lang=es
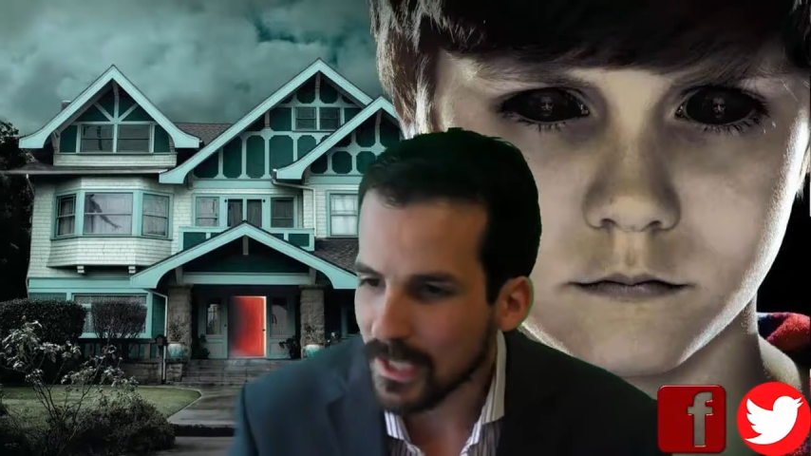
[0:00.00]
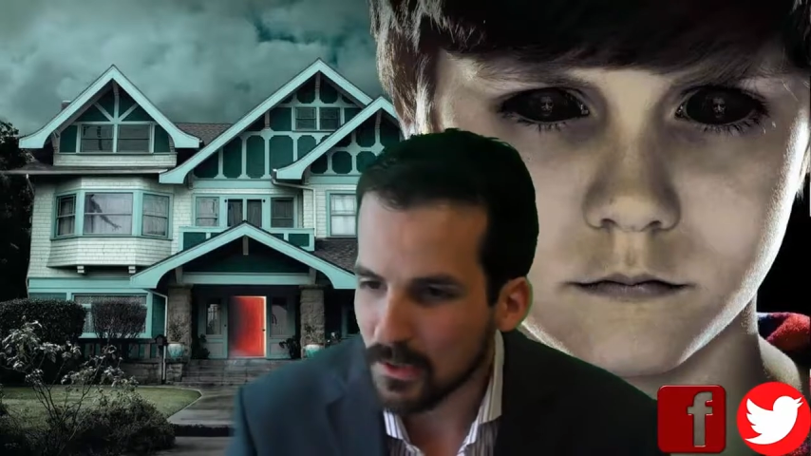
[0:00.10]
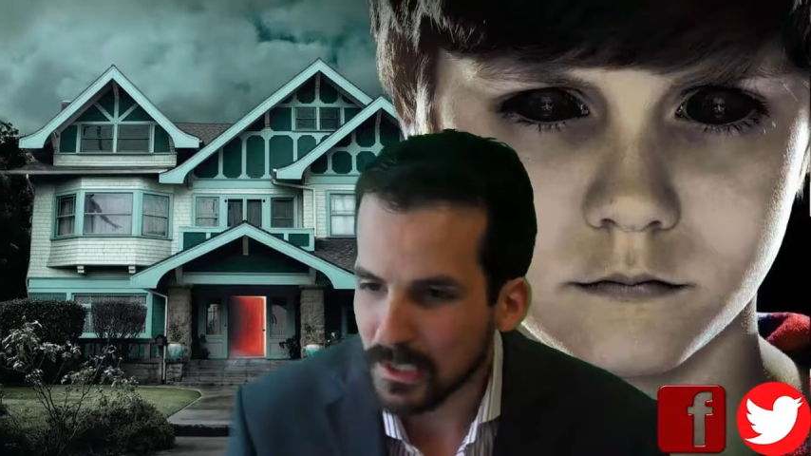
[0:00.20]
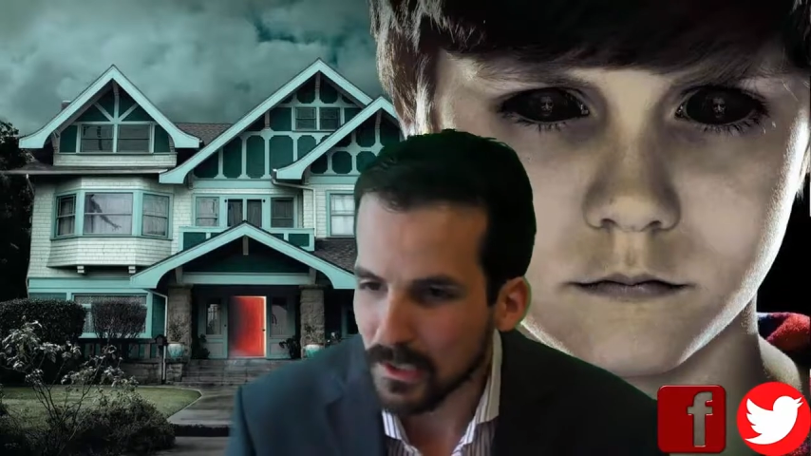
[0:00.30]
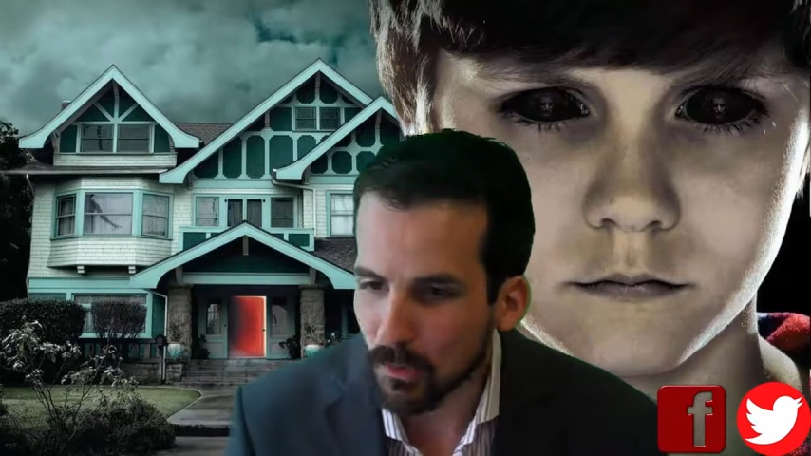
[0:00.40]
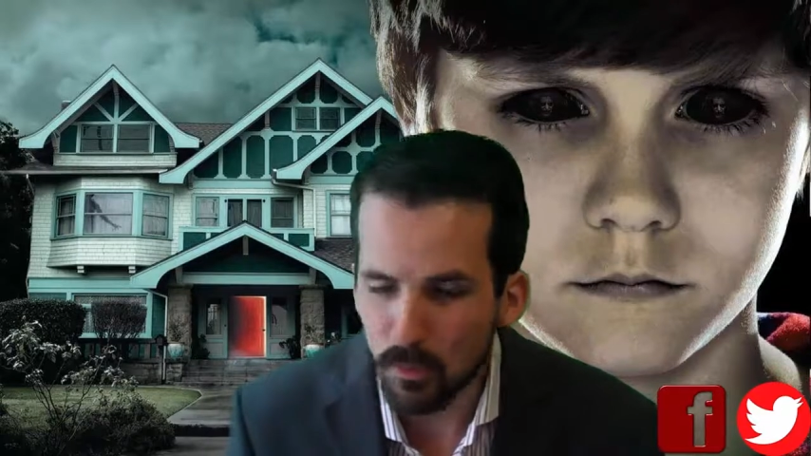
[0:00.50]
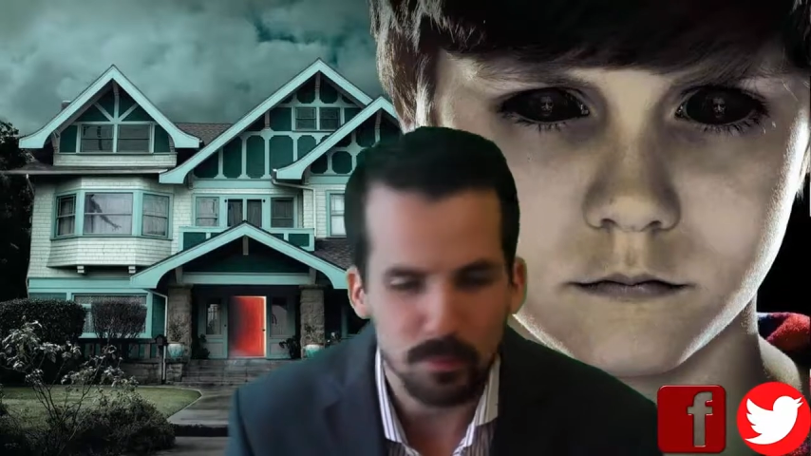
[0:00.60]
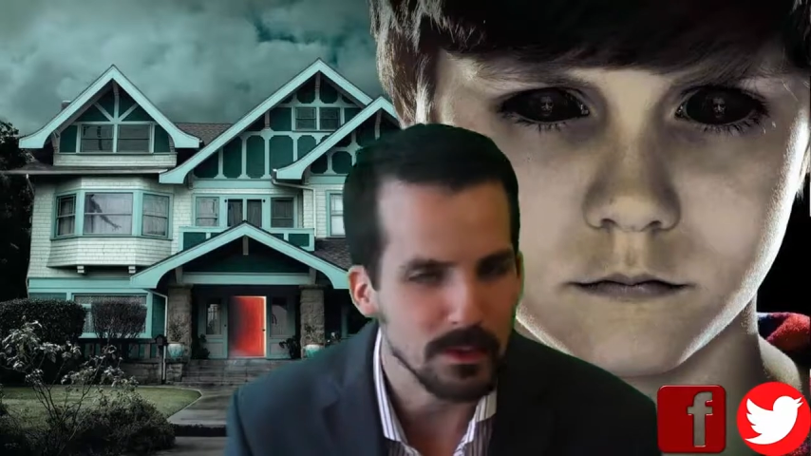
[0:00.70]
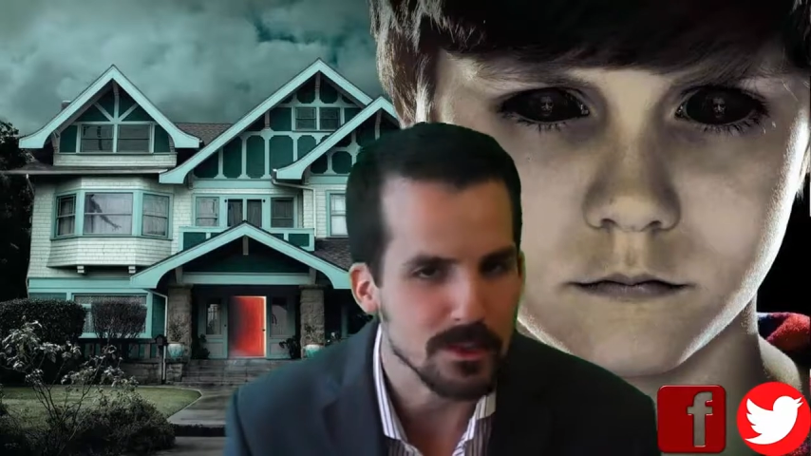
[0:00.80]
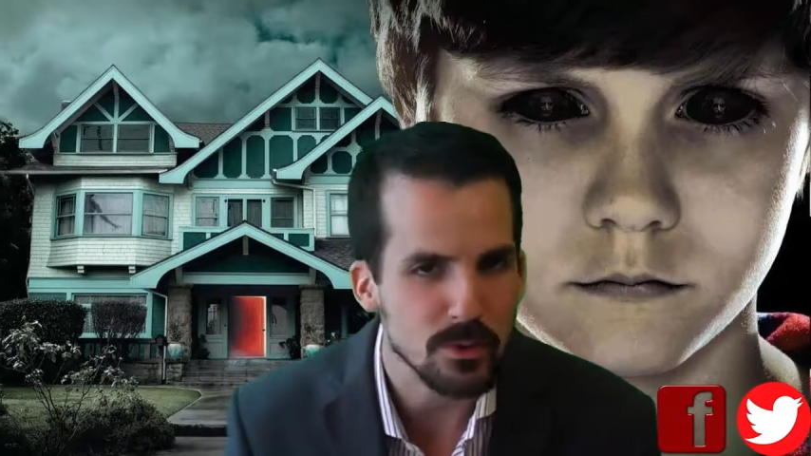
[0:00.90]
año del terror
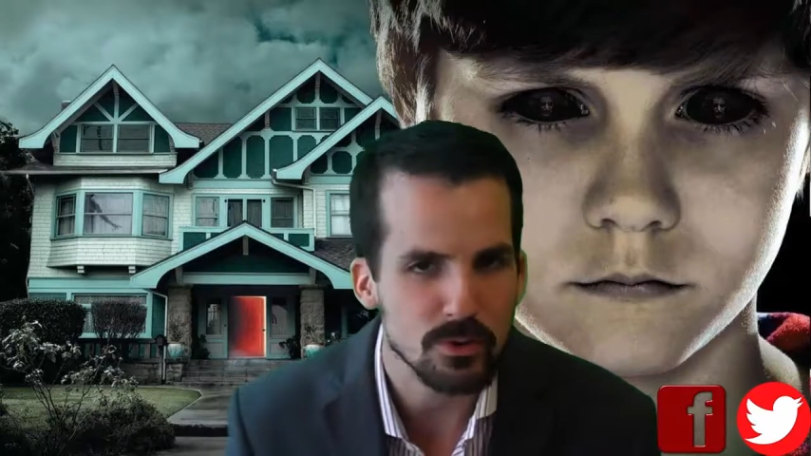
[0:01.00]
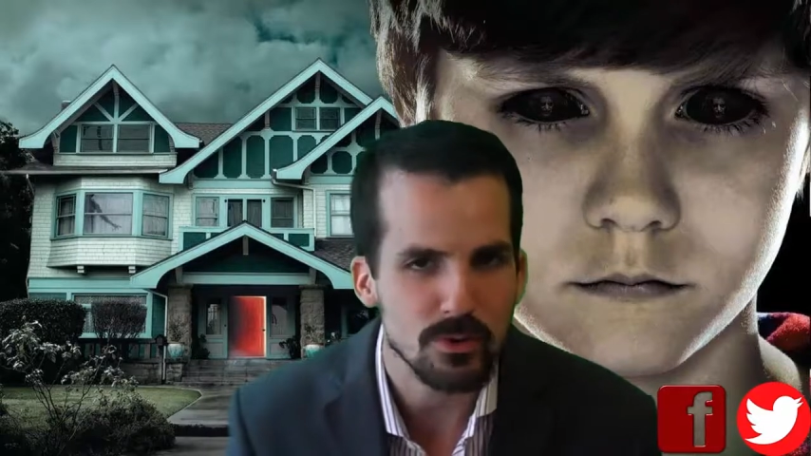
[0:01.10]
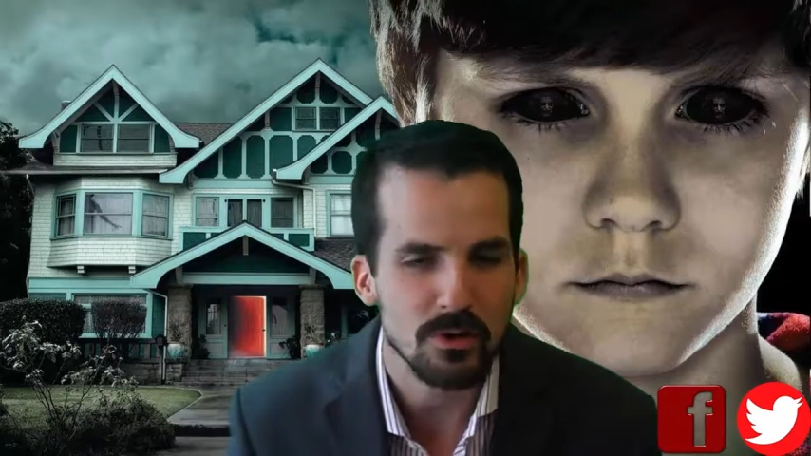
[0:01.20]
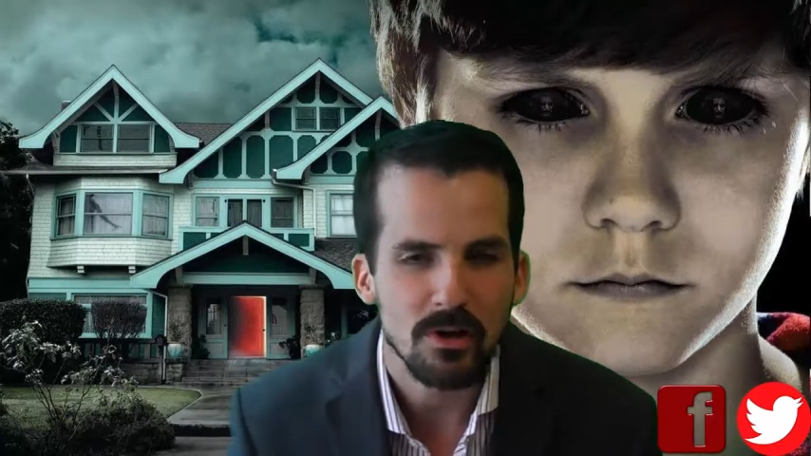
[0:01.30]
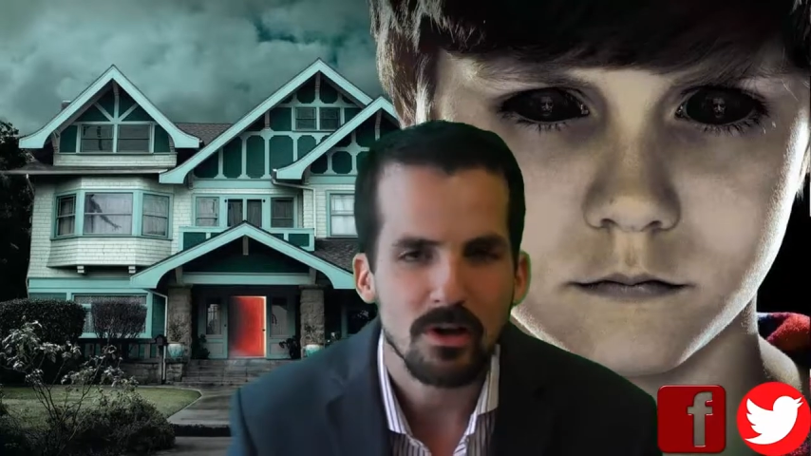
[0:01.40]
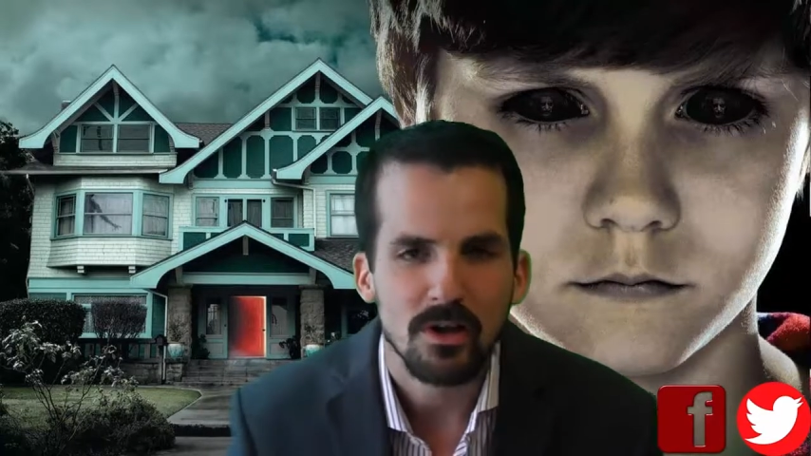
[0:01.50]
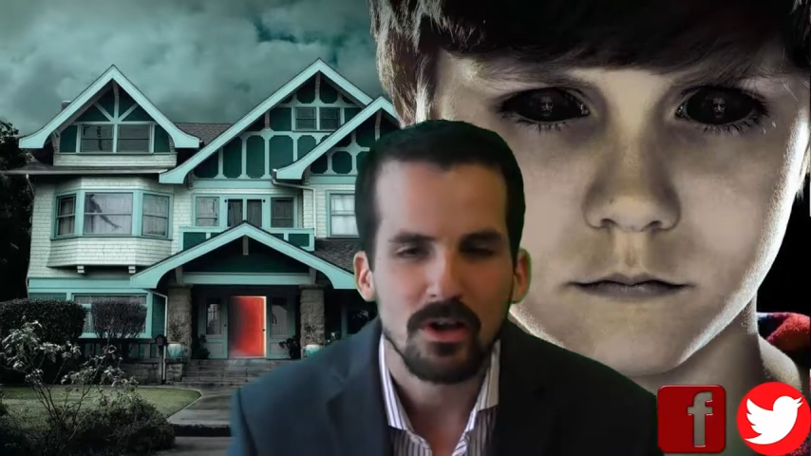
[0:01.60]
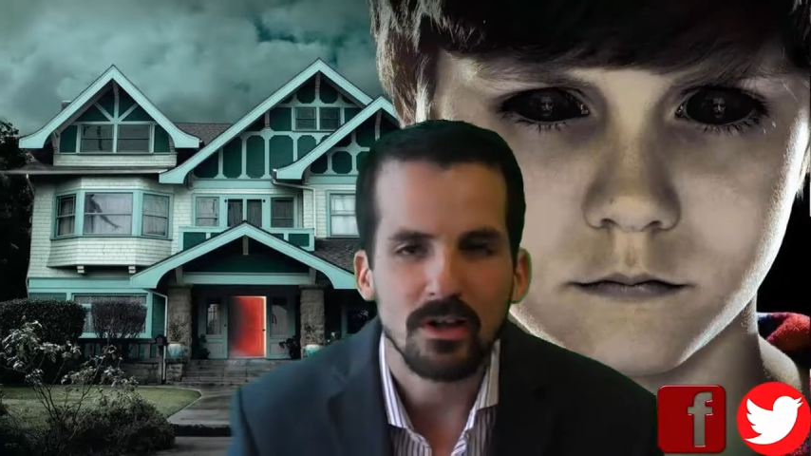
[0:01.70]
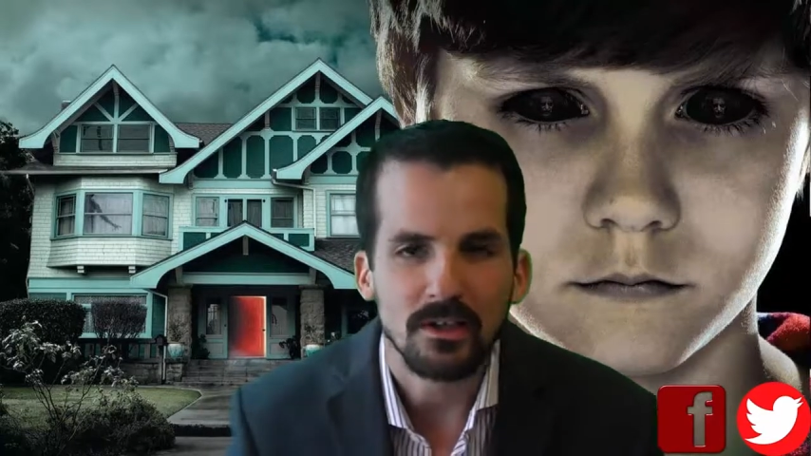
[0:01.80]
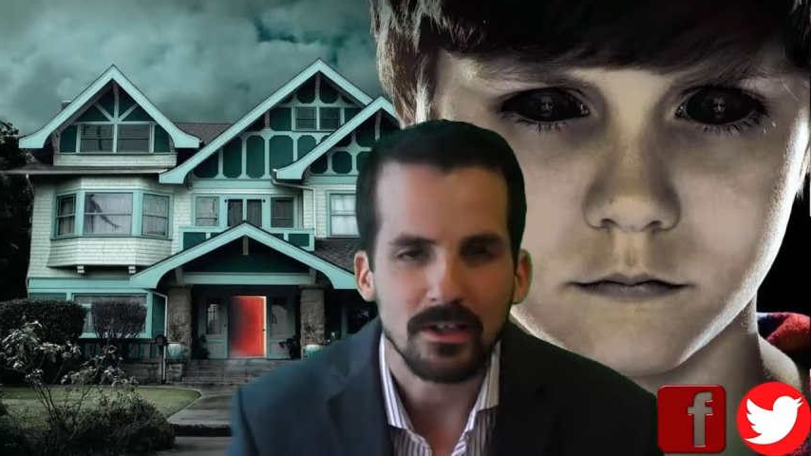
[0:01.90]
2018
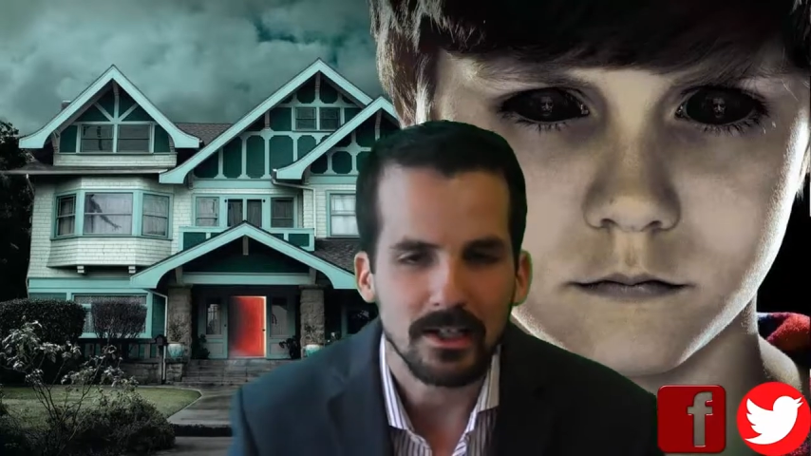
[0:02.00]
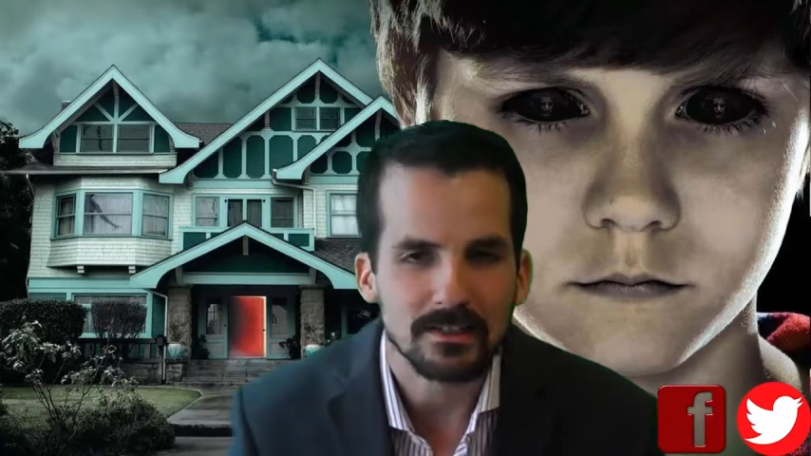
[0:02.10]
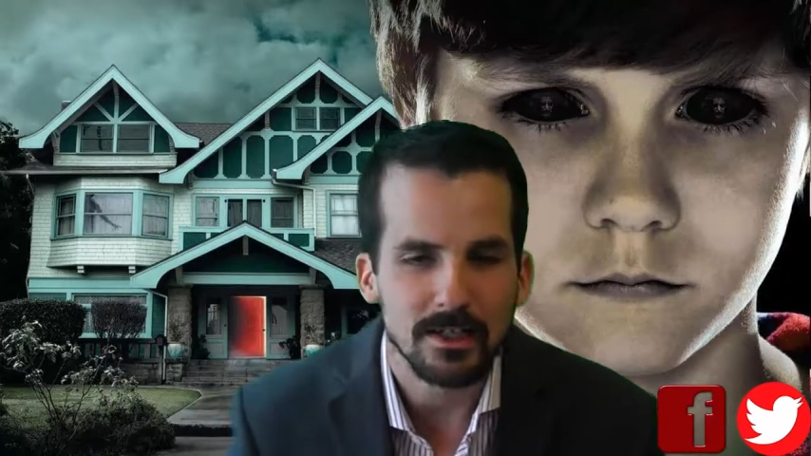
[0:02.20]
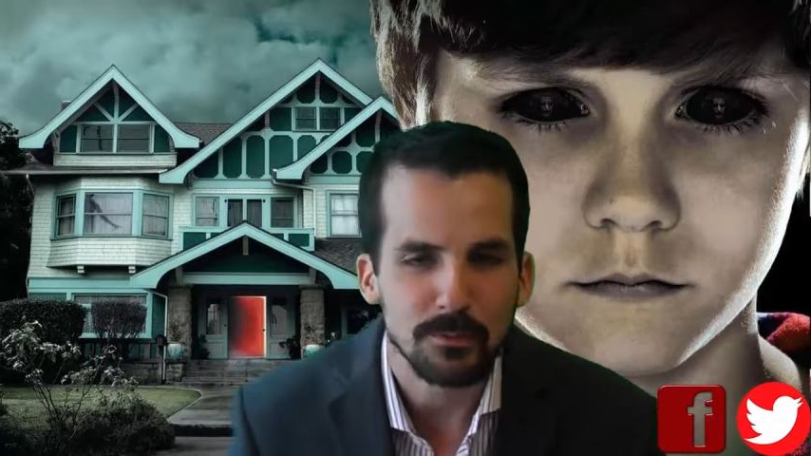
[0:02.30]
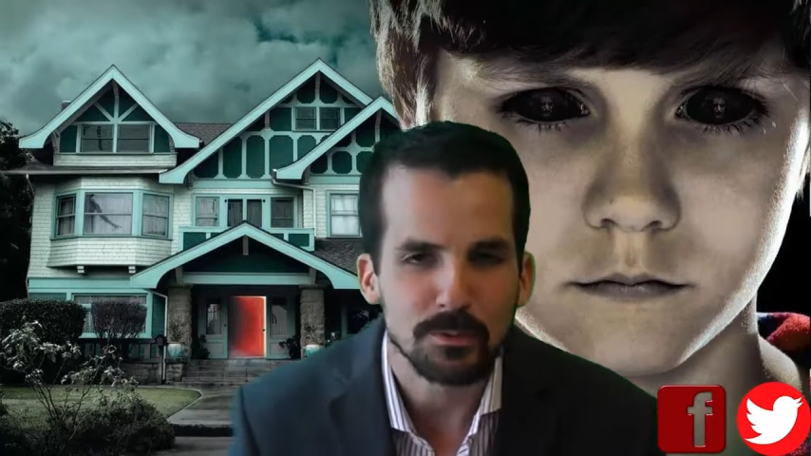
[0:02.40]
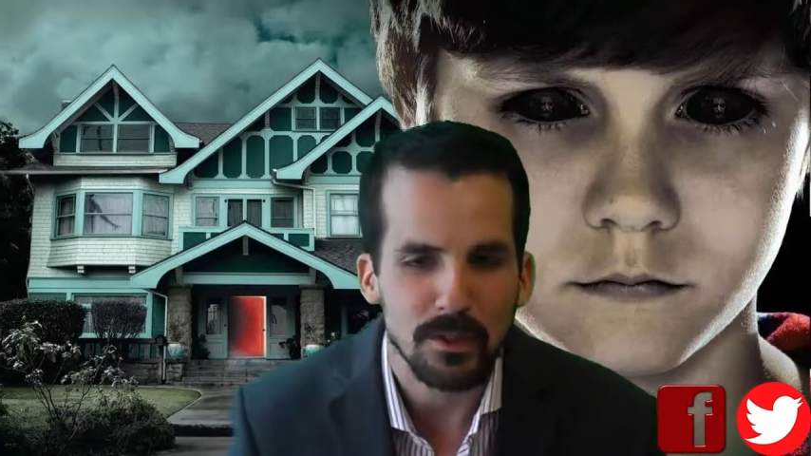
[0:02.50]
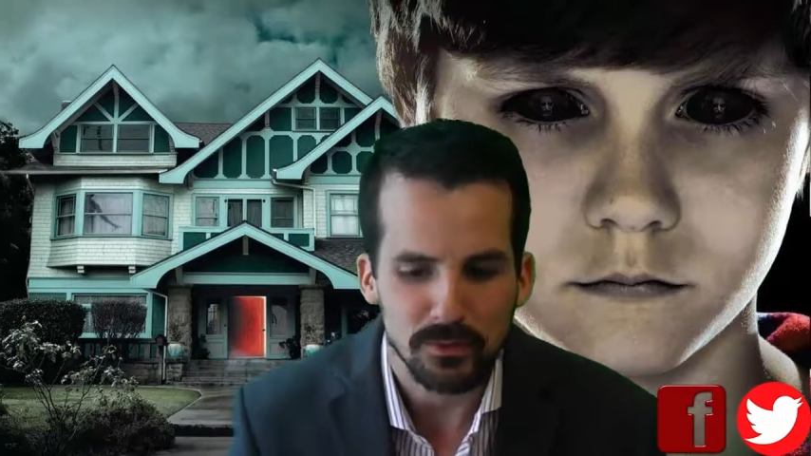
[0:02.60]
y aquí estaremos para